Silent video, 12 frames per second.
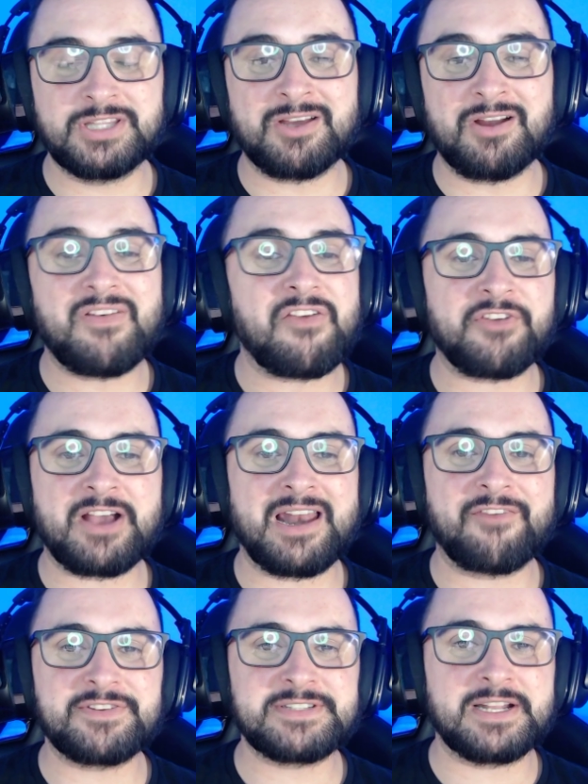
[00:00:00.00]
Então ele vai ficar
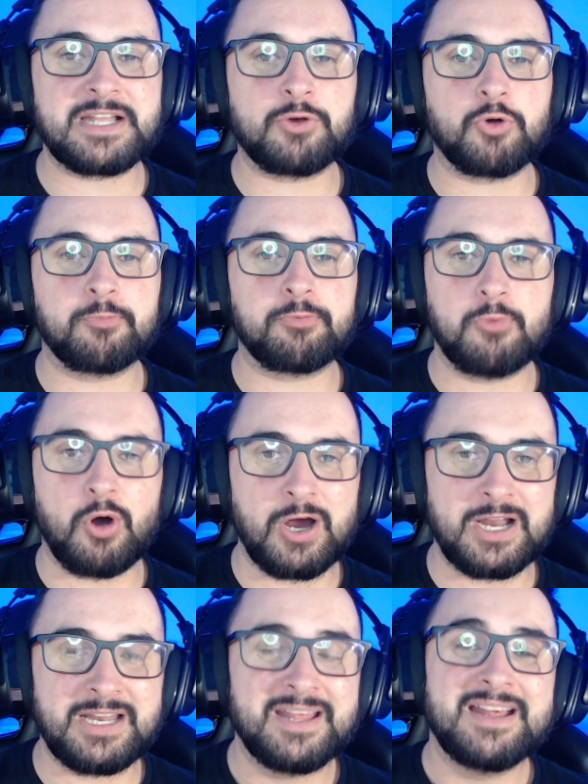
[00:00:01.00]
lá fazendo aquele corpo
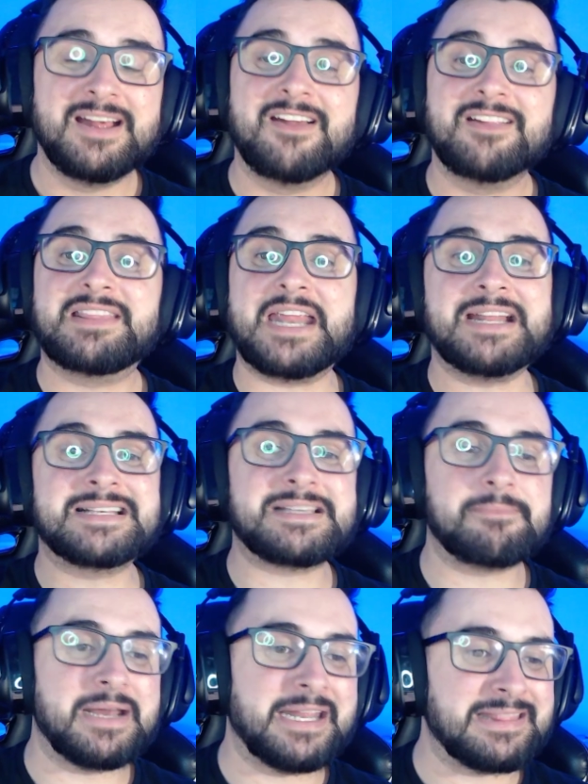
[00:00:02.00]
mole, treina a
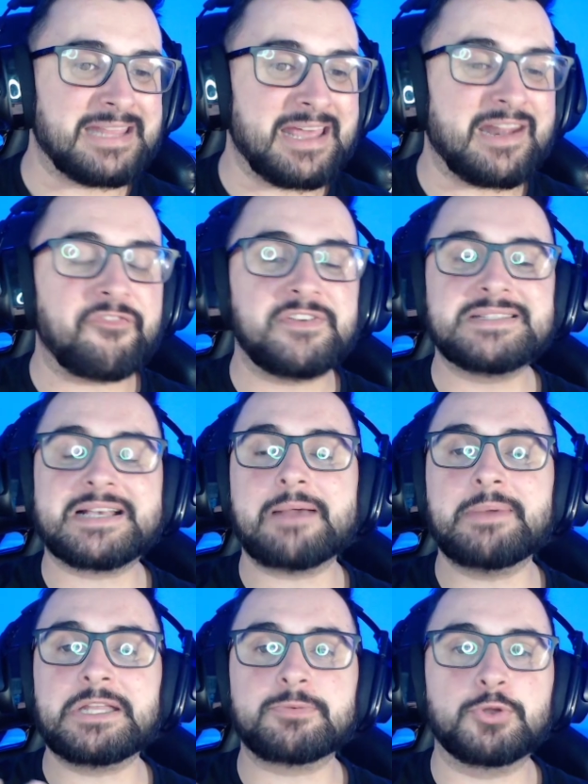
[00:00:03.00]
semana inteira,
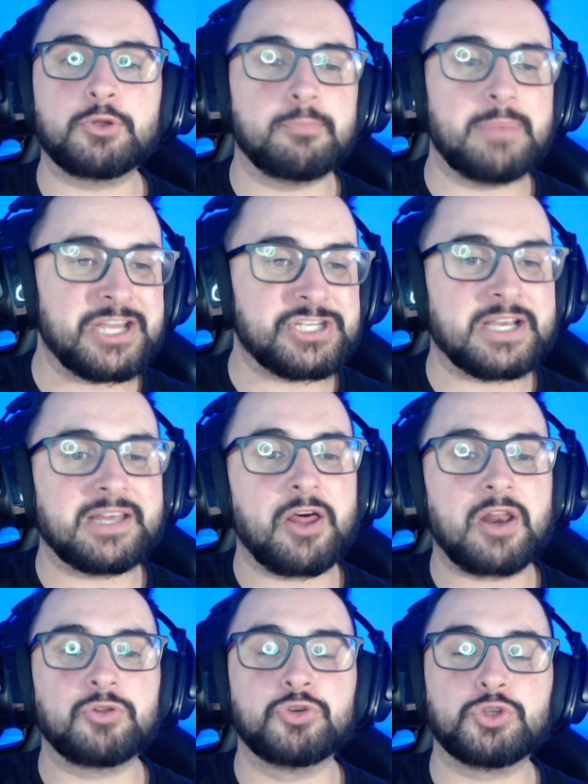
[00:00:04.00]
fisicamente muito bem, chega na
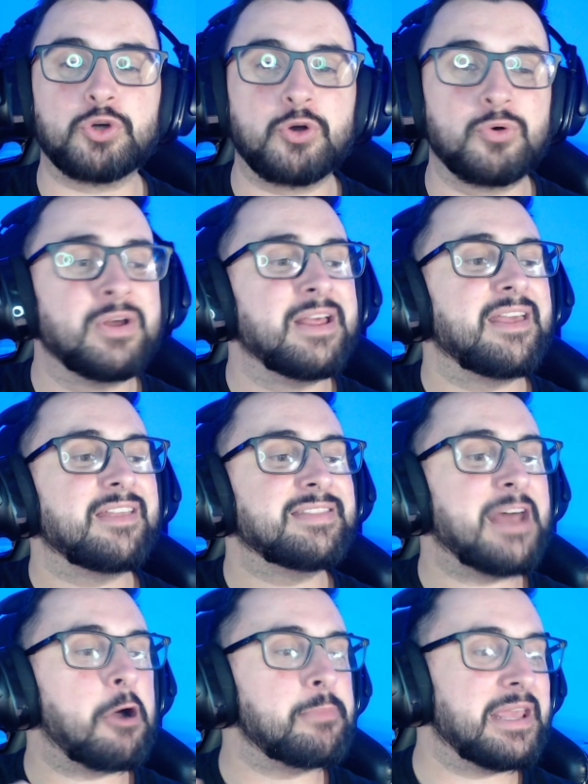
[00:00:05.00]
hora do jogo,
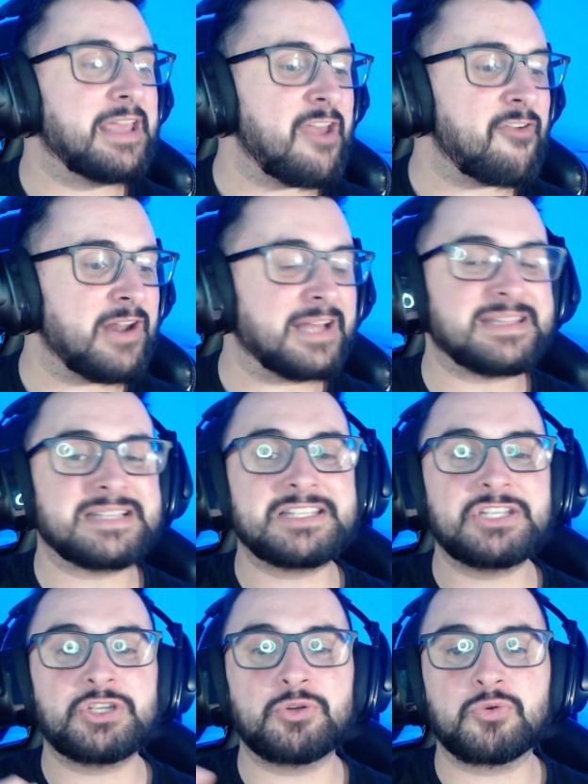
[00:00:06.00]
dá um migué, fala que tá
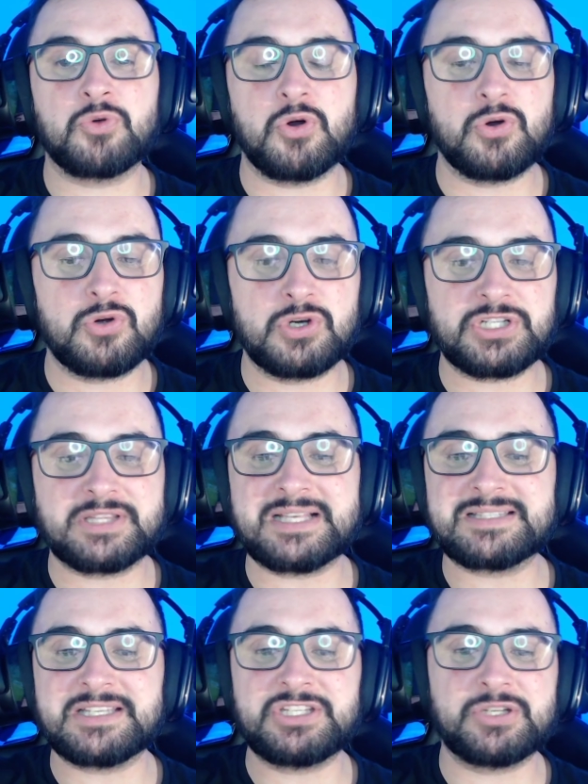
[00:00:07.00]
sentindo coxa, tá
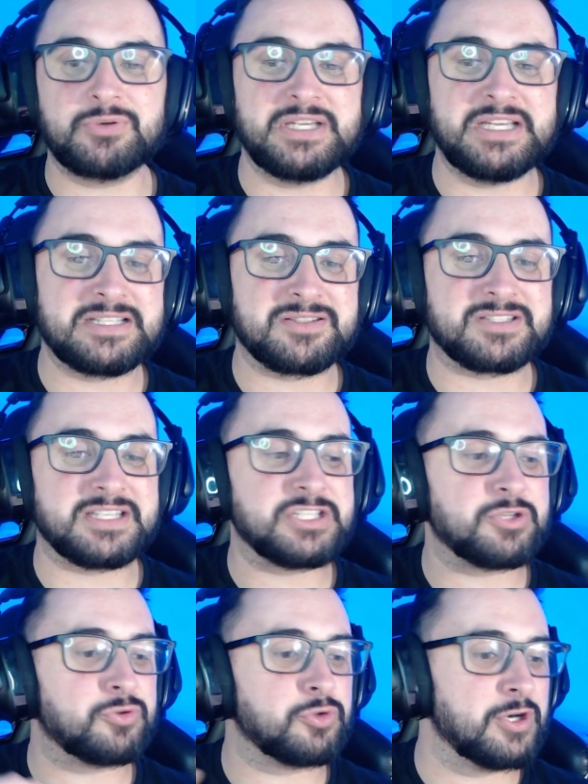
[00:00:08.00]
sentindo isso,
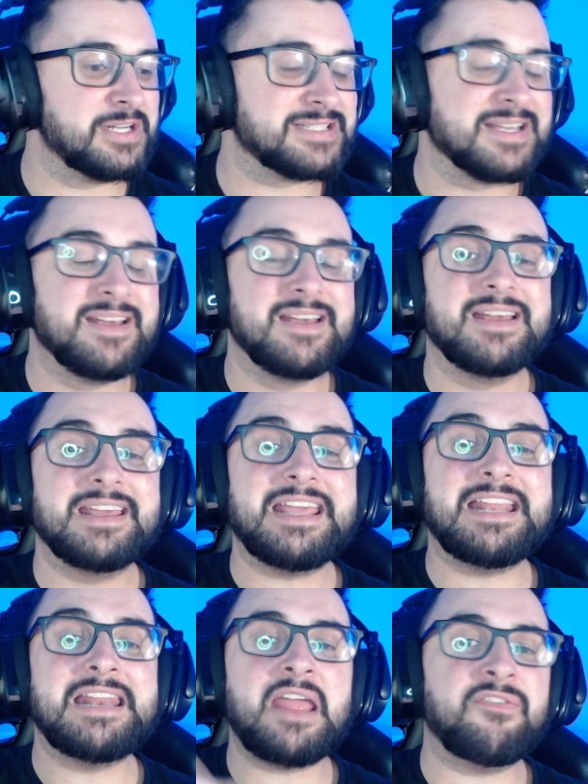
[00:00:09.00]
sentindo dores,
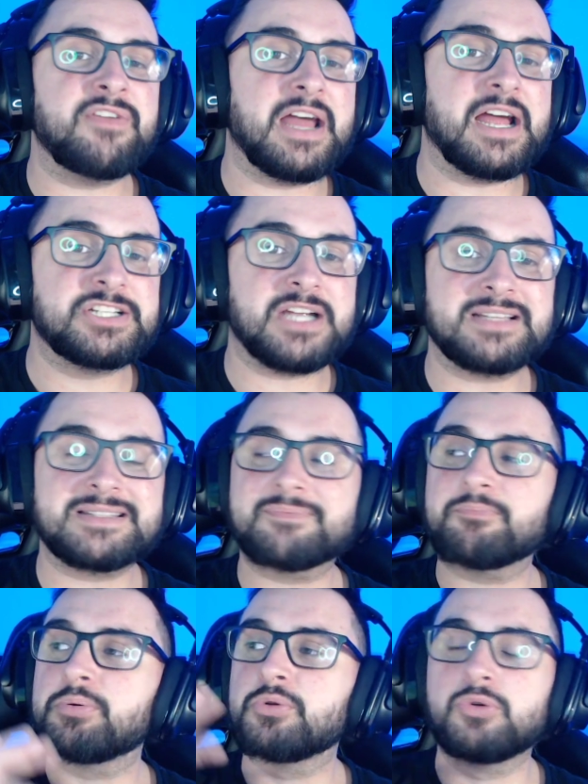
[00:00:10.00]
e nem viajar
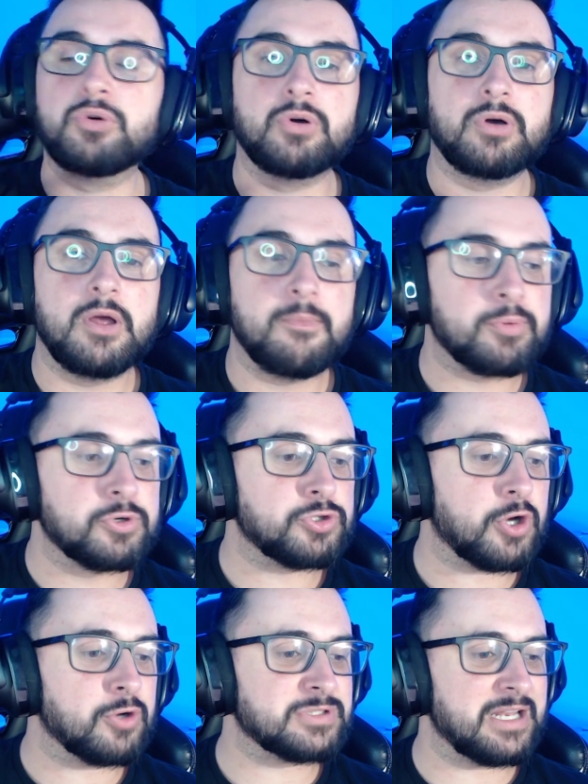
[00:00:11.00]
pro, pros
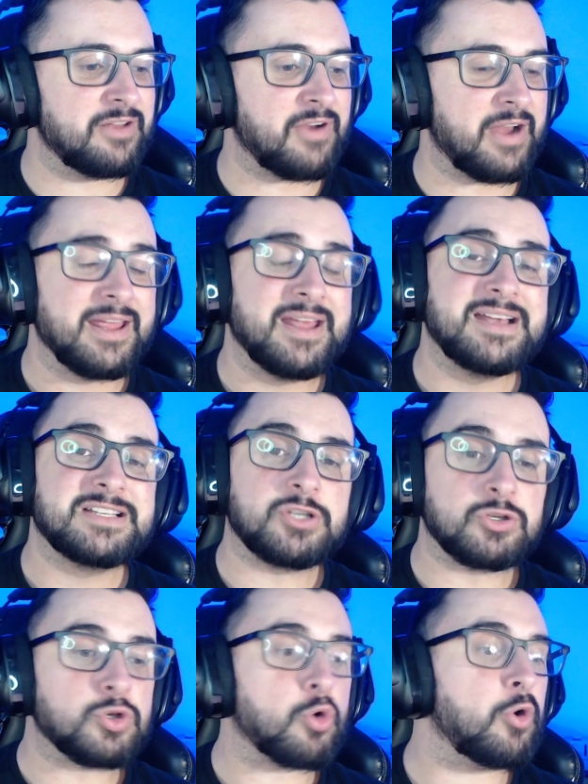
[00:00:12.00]
jogos ele vai. Se
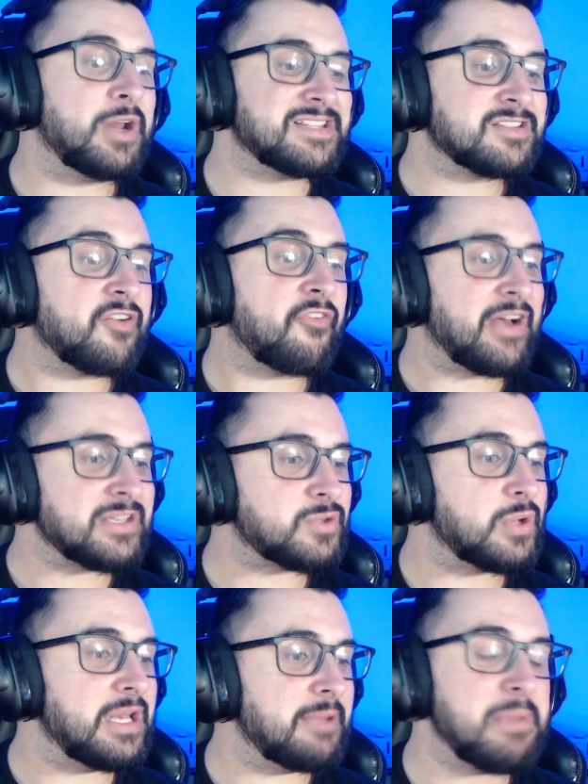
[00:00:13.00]
eu sou Corinthians, eu faço
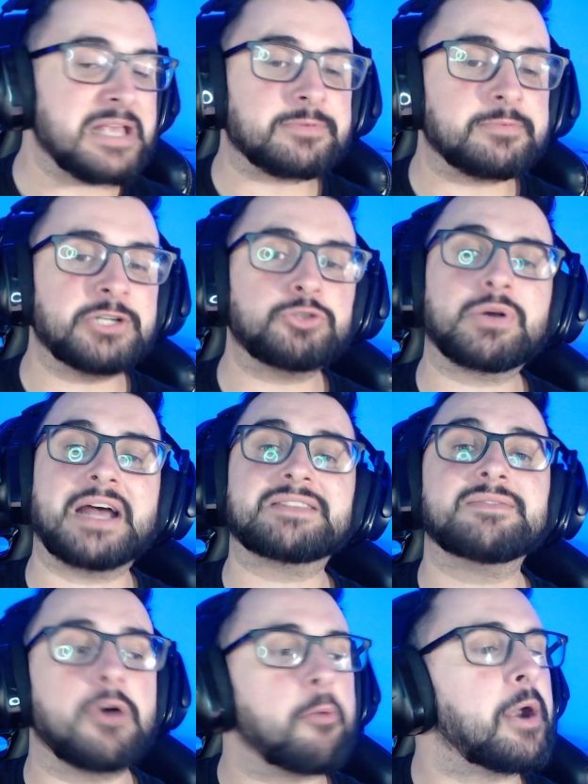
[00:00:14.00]
ele ir mesmo
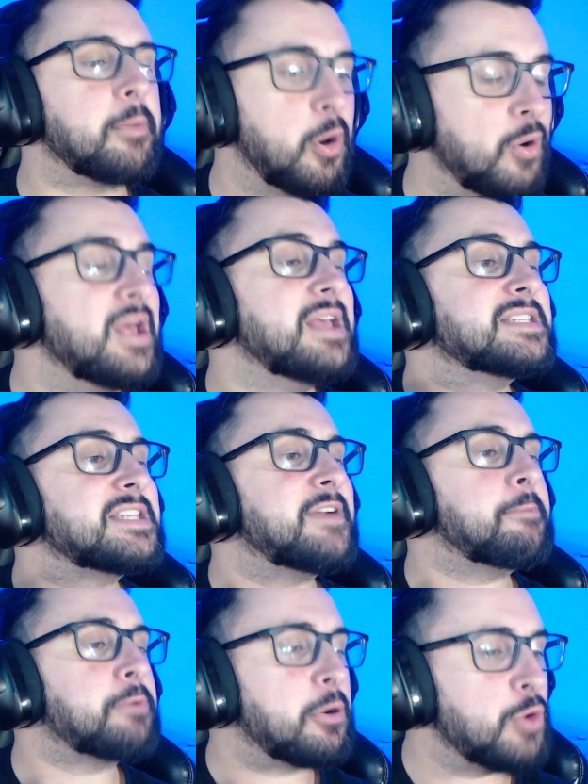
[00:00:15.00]
machucado. Não, meu irmão, você
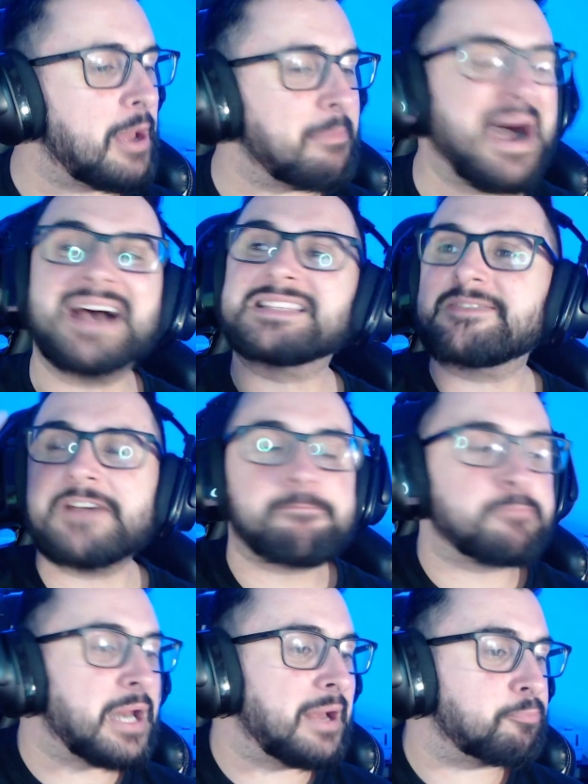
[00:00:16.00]
vai para Cuiabá, você vai
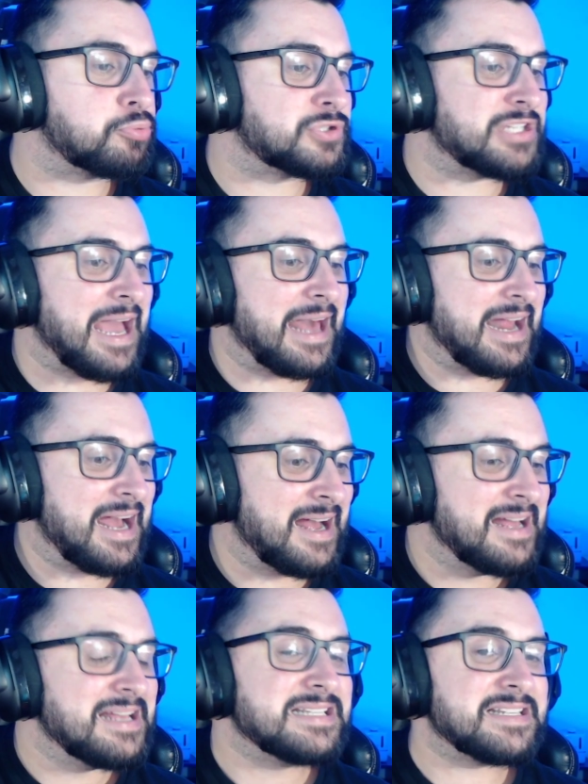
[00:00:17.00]
pra, pro Ceará,
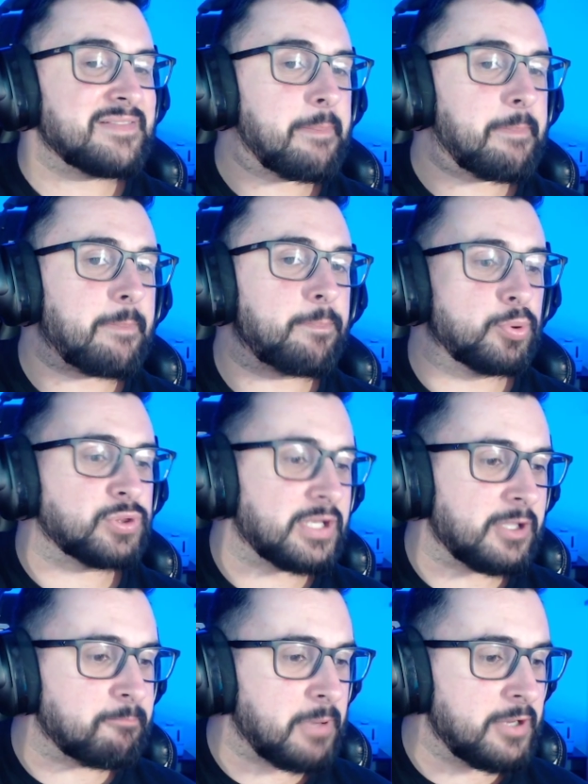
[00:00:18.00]
você vai pra puta
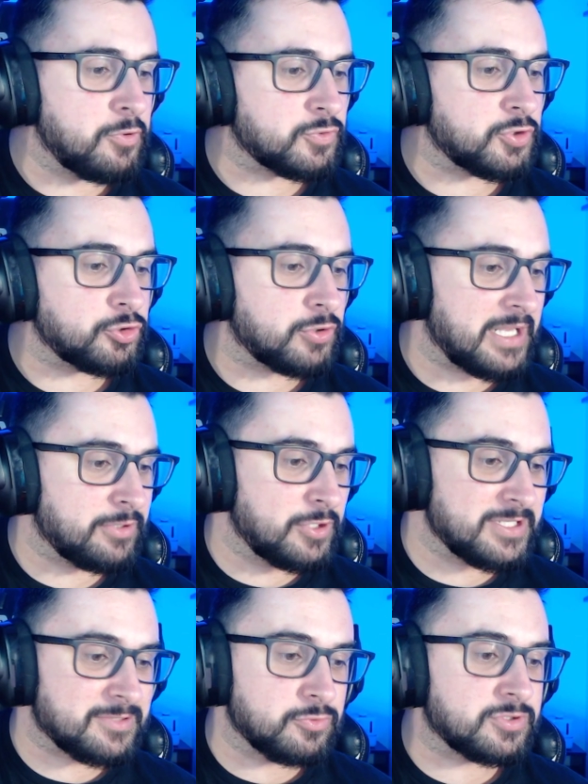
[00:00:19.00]
que pariu com seus
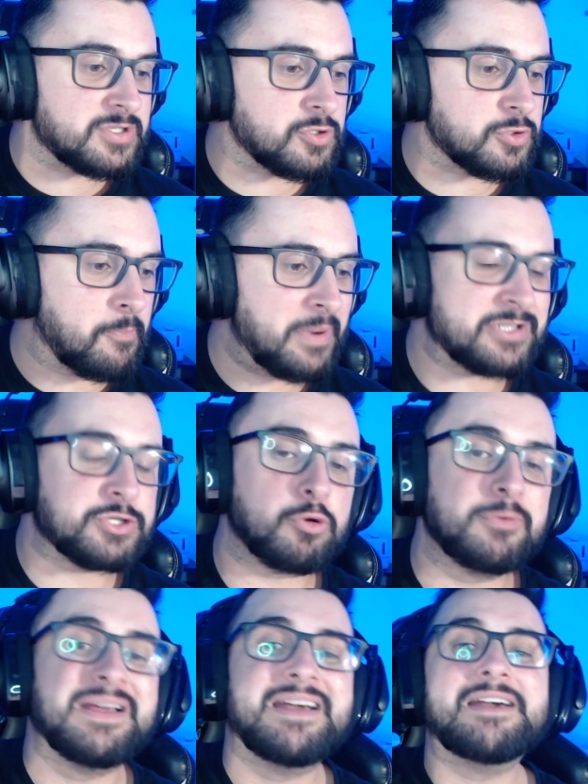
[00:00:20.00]
jogadores, com os seus companheiros de
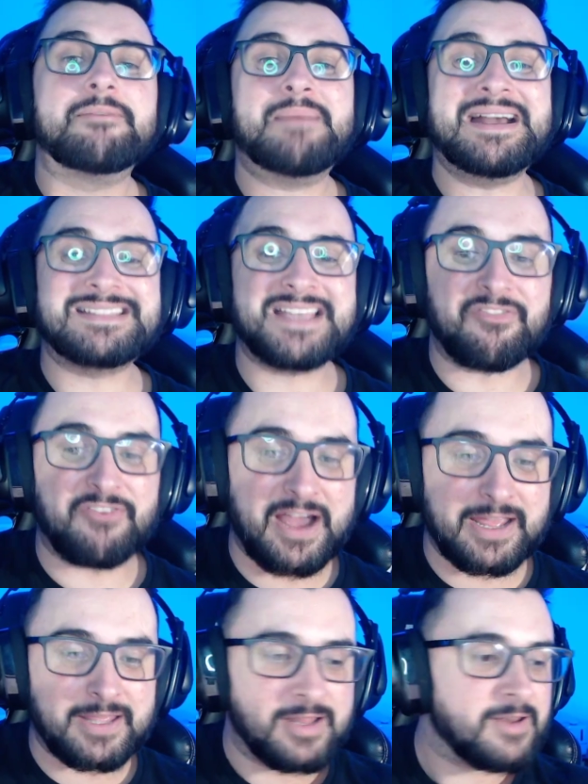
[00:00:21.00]
clube, mas você vai.